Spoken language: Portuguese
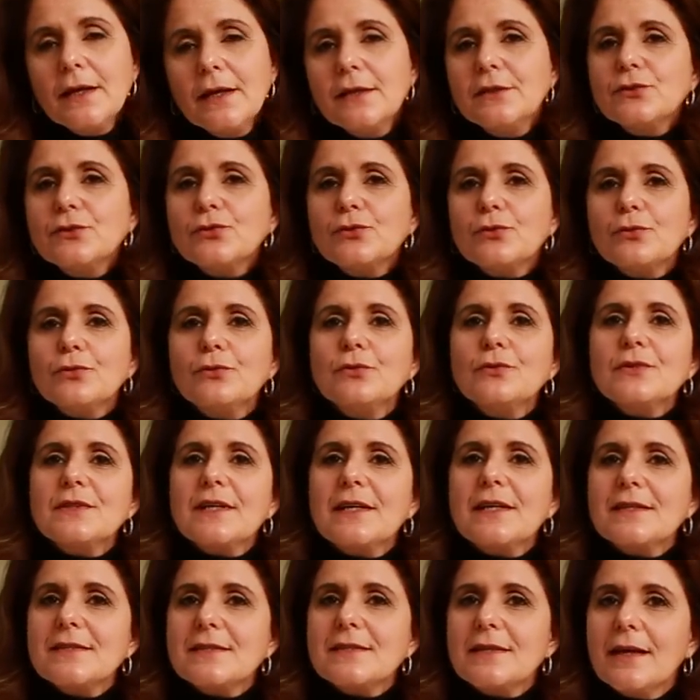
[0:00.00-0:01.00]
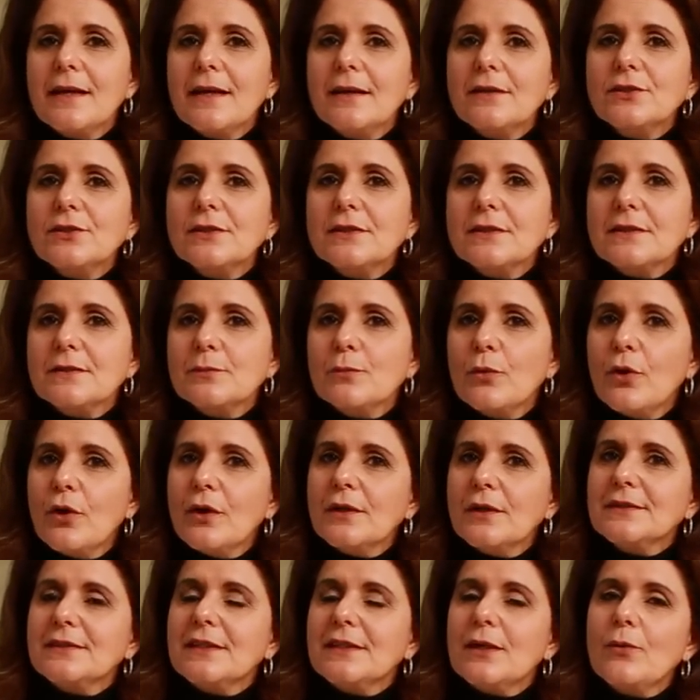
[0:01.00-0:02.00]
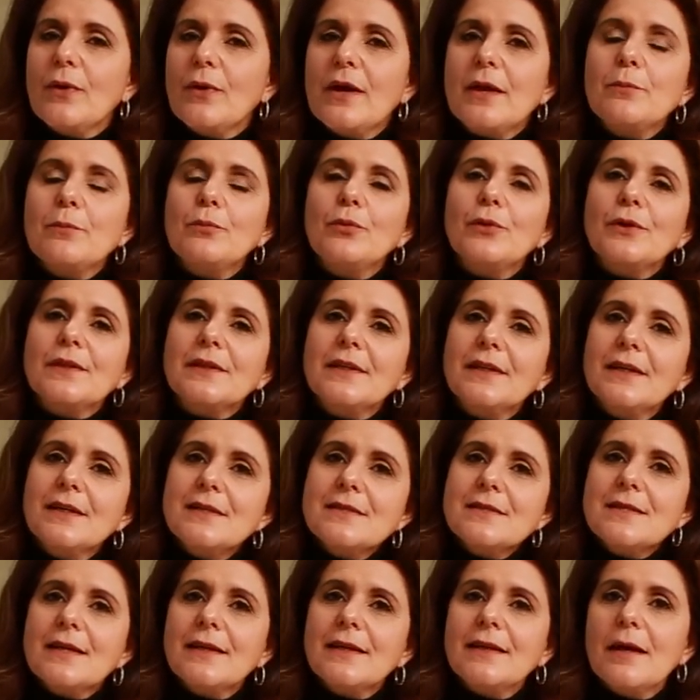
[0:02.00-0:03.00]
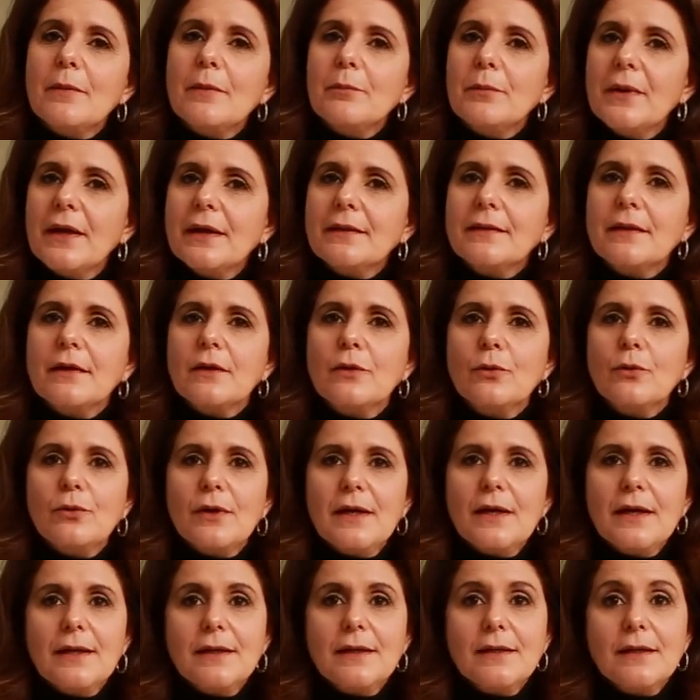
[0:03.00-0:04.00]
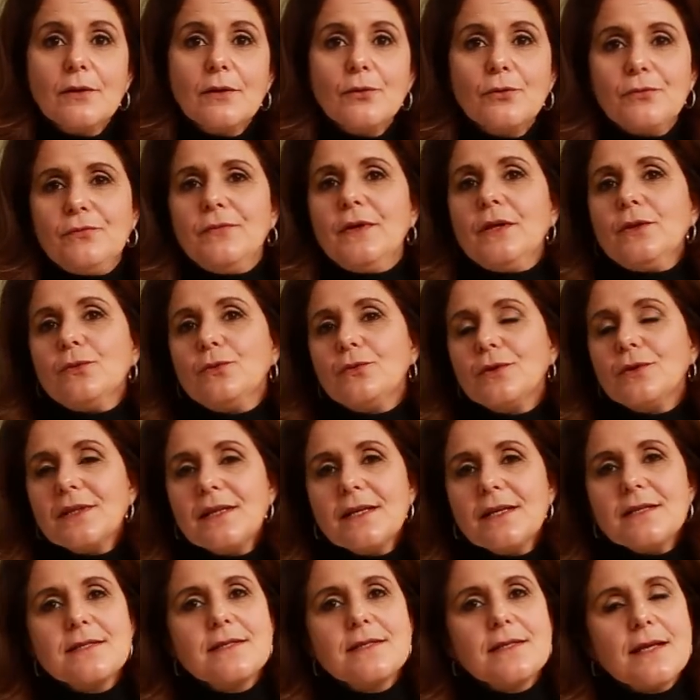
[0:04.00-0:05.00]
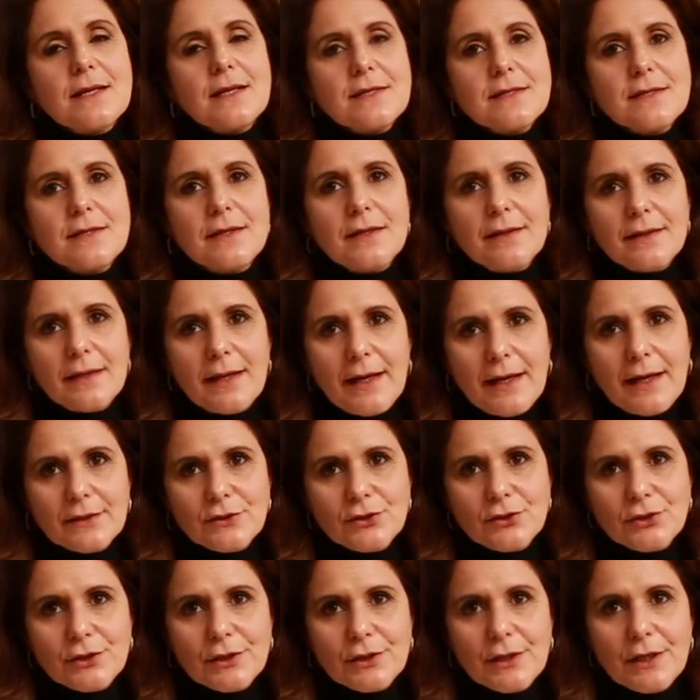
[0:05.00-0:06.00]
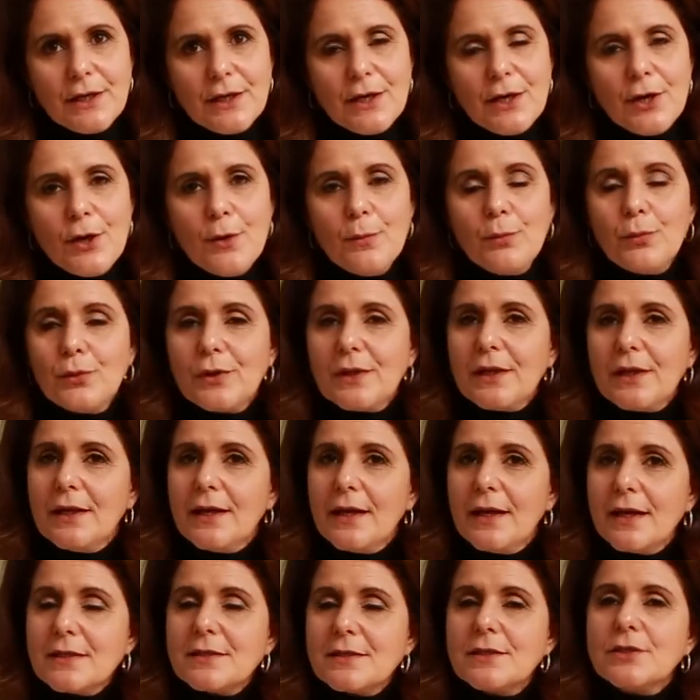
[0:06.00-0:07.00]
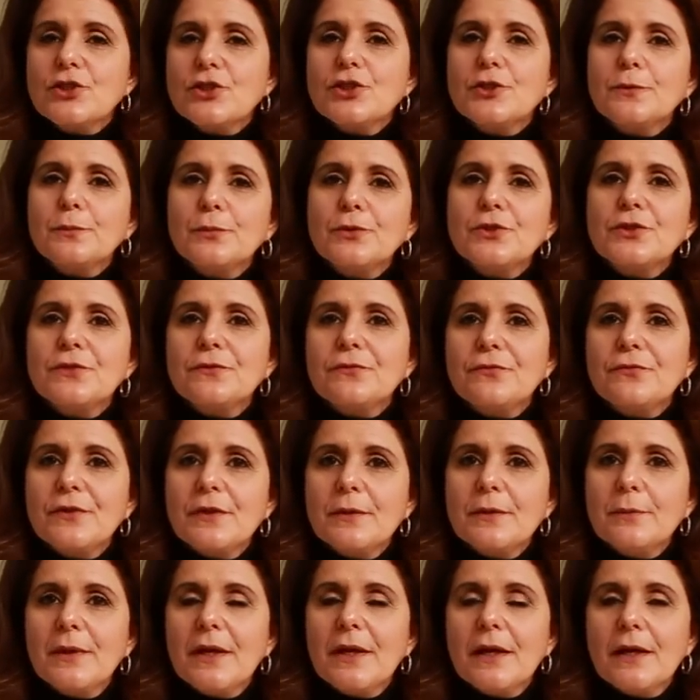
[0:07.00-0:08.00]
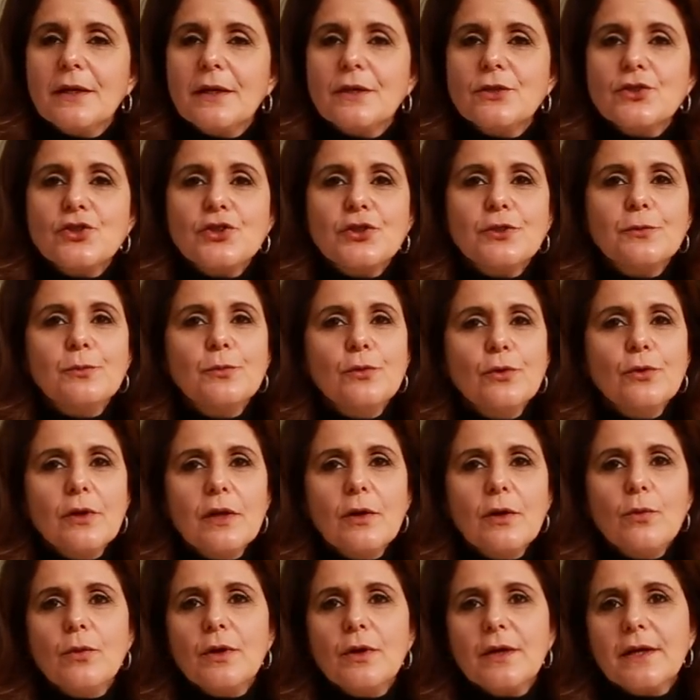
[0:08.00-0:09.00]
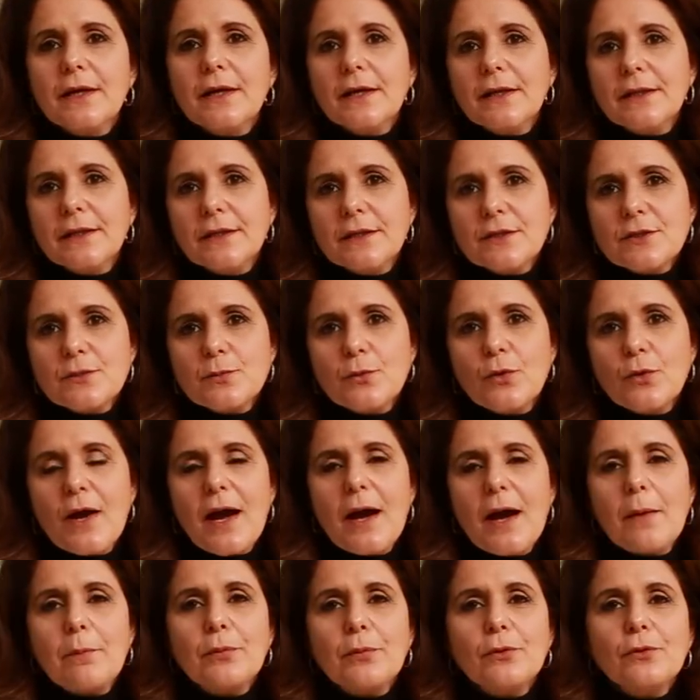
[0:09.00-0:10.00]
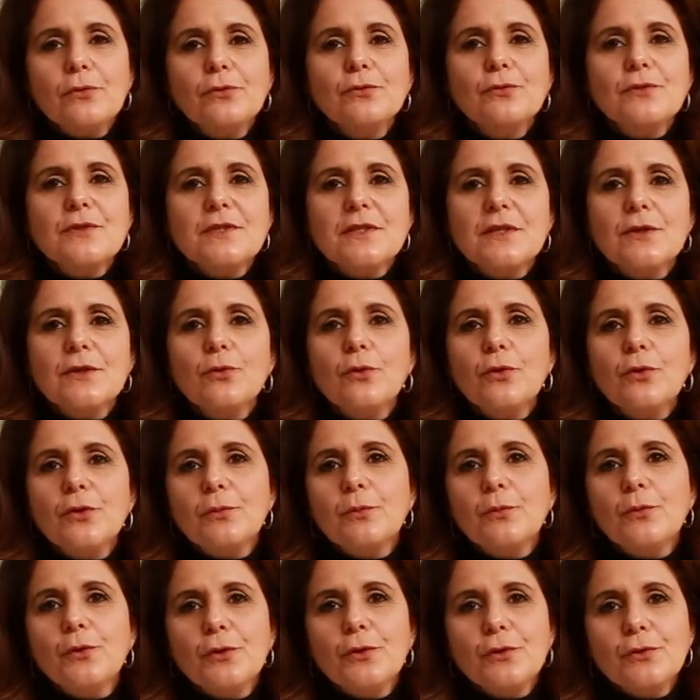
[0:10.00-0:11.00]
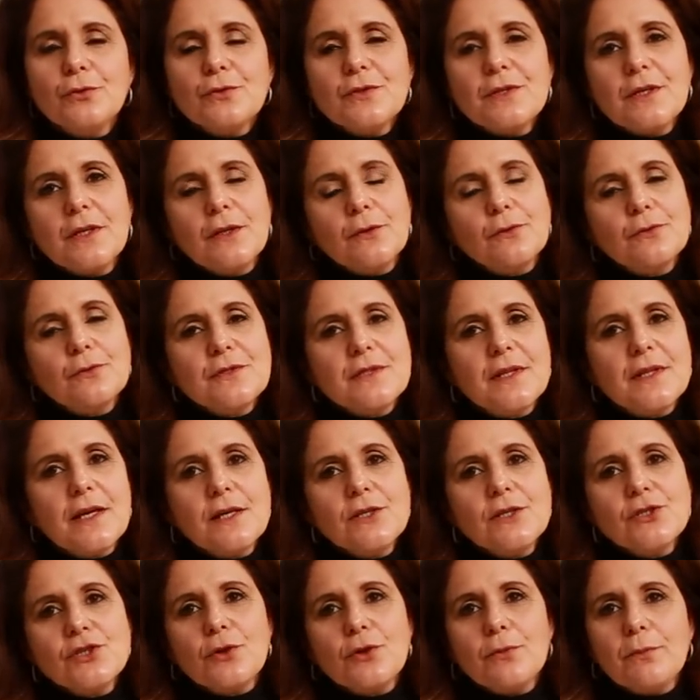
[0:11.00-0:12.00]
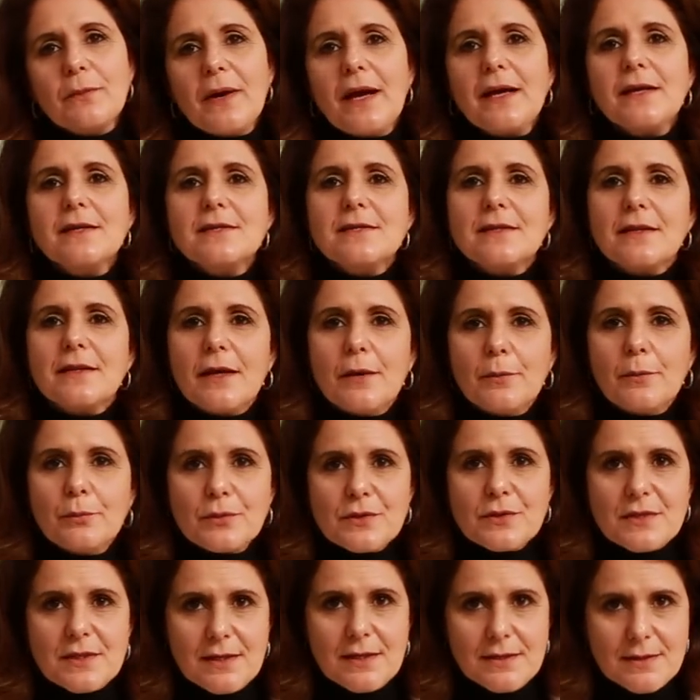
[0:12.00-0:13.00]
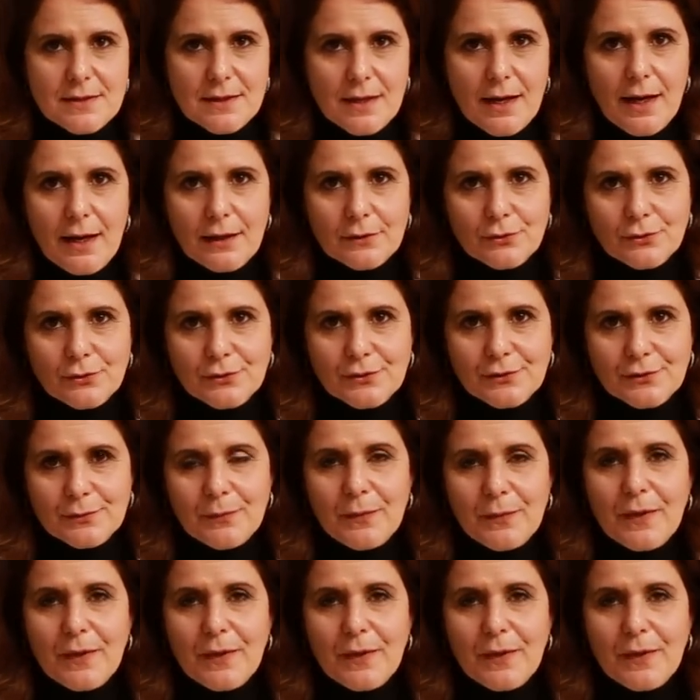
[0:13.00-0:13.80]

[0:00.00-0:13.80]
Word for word: Estudos recentes mostram a importância da beta-glucana no fator da saciedade, porque esse tipo de fibra estimula o organismo a produzir hormônios que nos deixam mais tempo saciados.